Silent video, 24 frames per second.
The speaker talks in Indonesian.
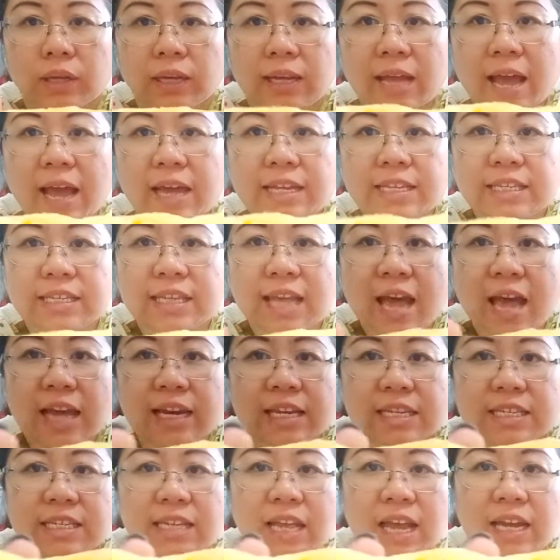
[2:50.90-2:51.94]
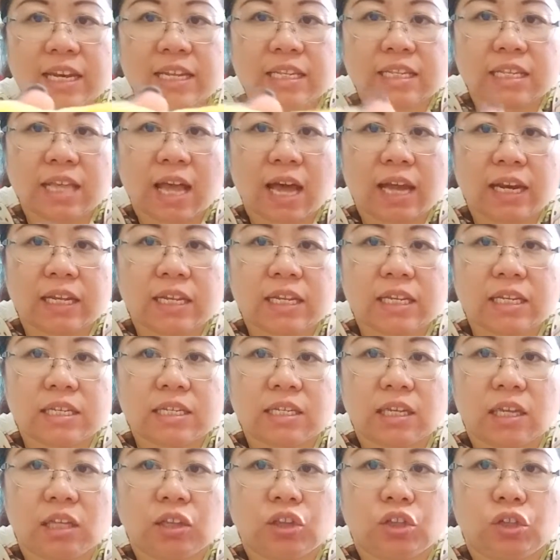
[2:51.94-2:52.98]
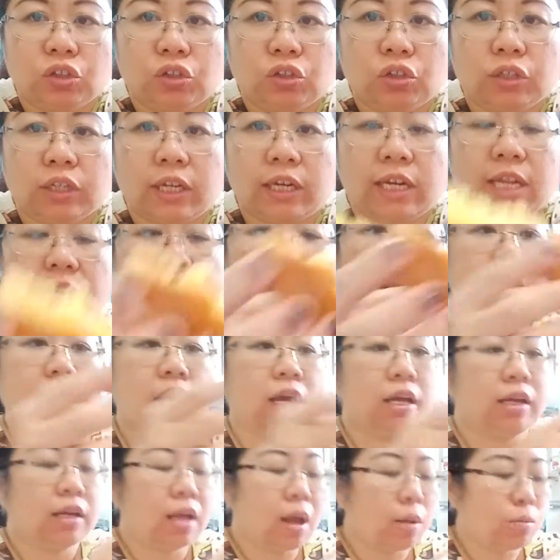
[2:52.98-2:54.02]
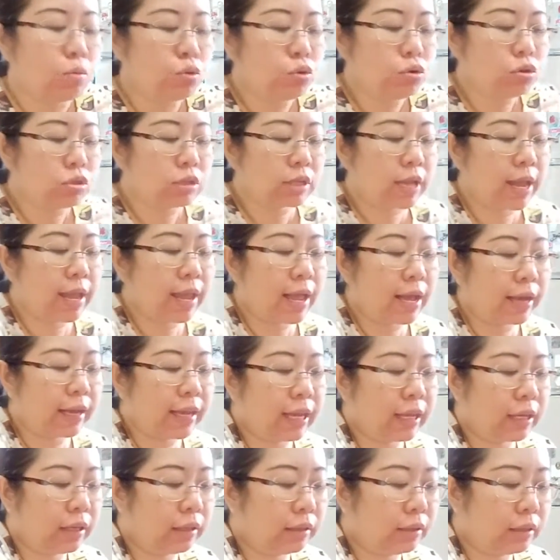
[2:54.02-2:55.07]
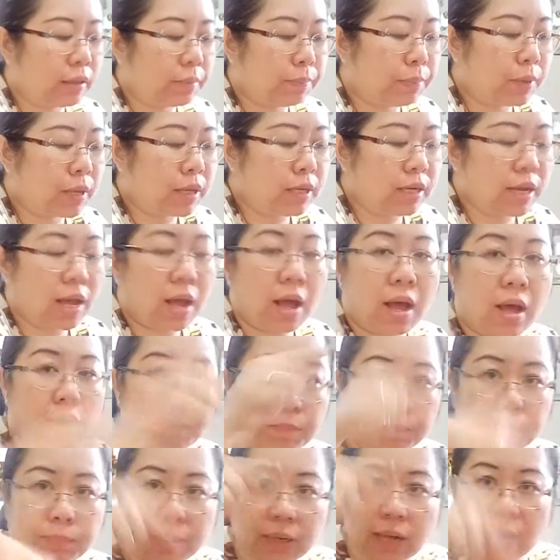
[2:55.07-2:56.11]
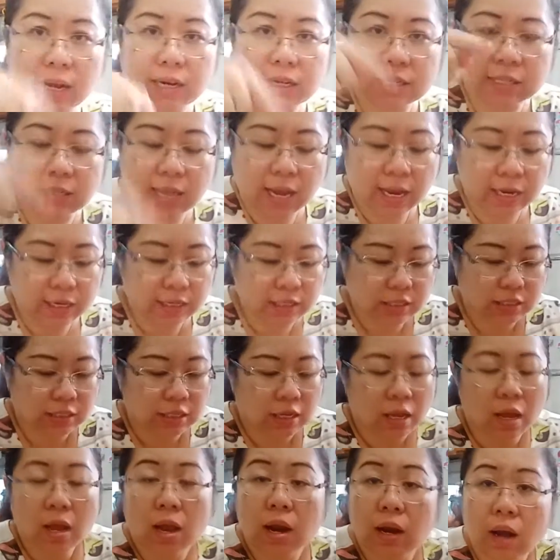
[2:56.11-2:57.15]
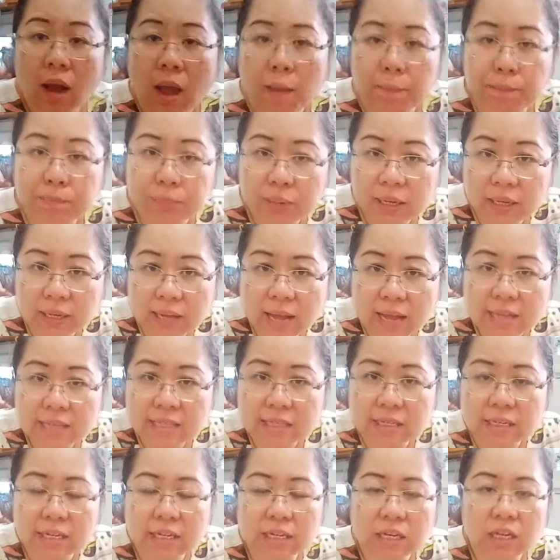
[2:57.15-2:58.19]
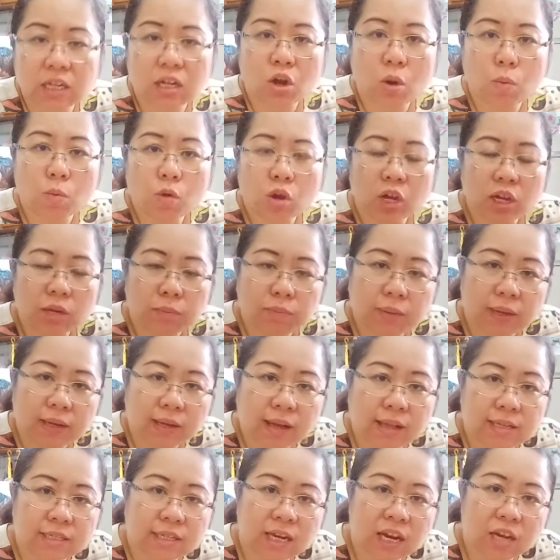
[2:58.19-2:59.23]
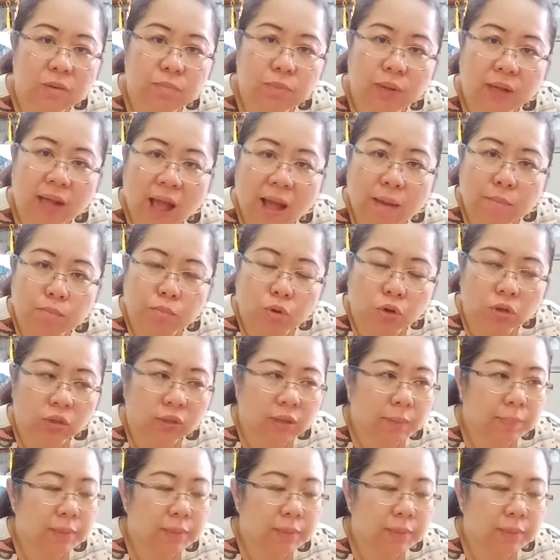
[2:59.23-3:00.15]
garis-garis garis-garis gitu jadi nggak mulus kayak cake tapi dia bergaris-garis nah Bika sendiri ngomongin Bika selain Bika Ambon